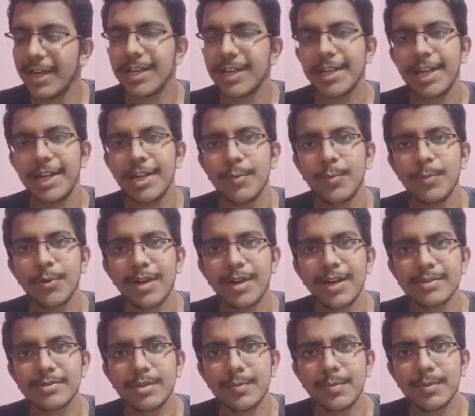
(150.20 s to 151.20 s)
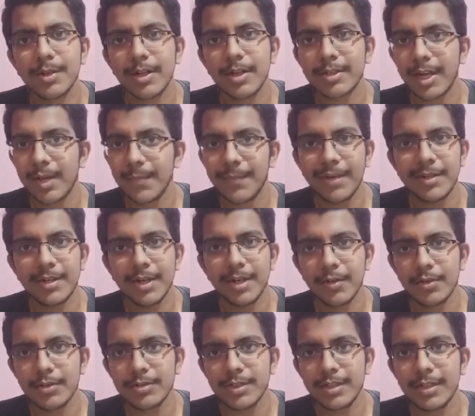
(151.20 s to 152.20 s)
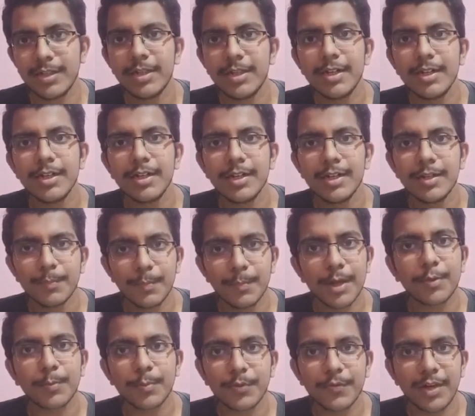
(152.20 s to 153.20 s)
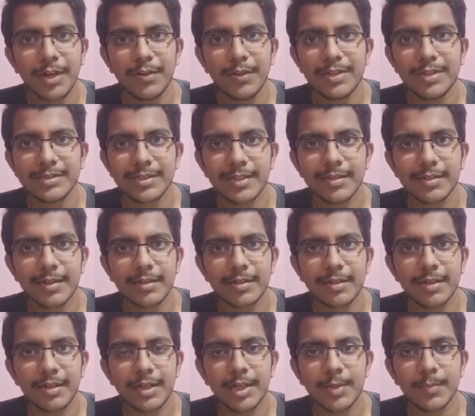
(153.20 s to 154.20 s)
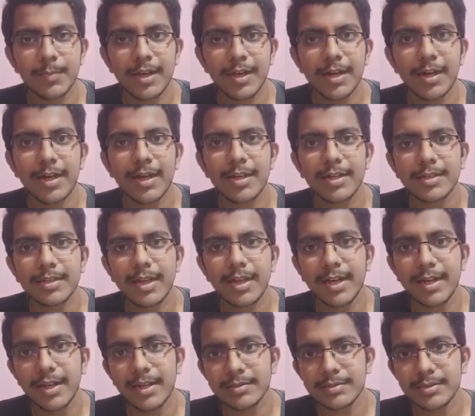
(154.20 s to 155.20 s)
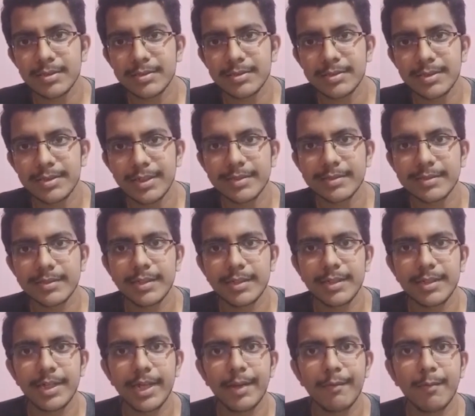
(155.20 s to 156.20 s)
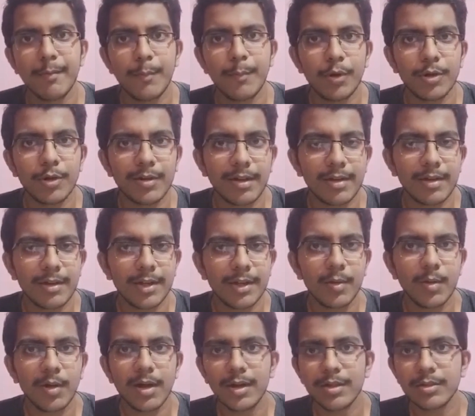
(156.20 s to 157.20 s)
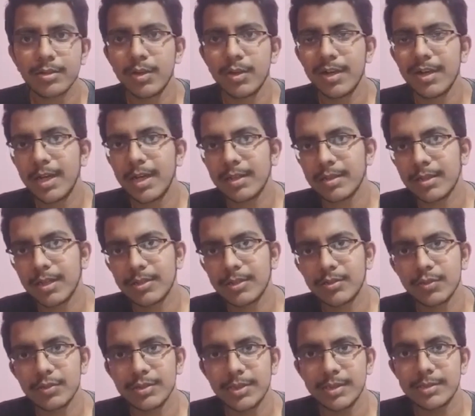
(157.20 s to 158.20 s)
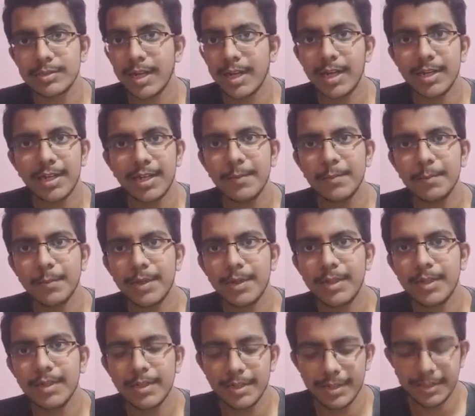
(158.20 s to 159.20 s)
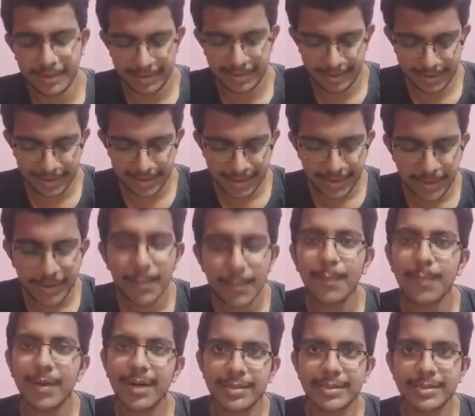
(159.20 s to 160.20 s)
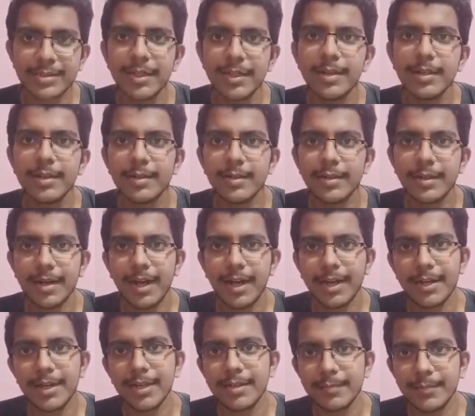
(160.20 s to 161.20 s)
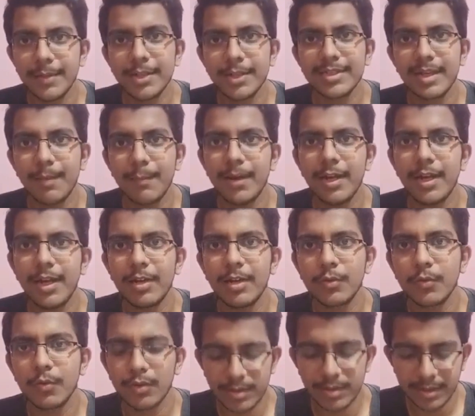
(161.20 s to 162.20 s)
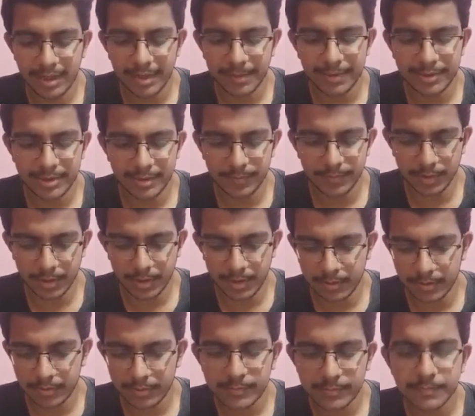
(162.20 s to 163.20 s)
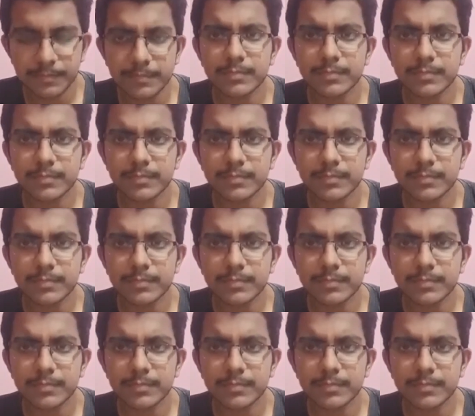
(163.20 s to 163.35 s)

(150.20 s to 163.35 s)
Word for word: లైక్ నేను అప్పుడు రాసినప్పుడు నాకు టెన్ బై టెన్ వచ్చాయి బట్ ఇప్పుడు ఫైవ్ ఇయర్స్ అయింది కదా నేను మళ్ళీ అంత అనాలిసిస్ చేసి ఏం ఇంపార్టెంట్ ఏం కాదు అని అంతా చూసి చాలా టైం పట్టింది బట్ స్టిల్ అని మీకు చెప్పాలని అనుకున్నాను కాబట్టి చెప్తున్నాను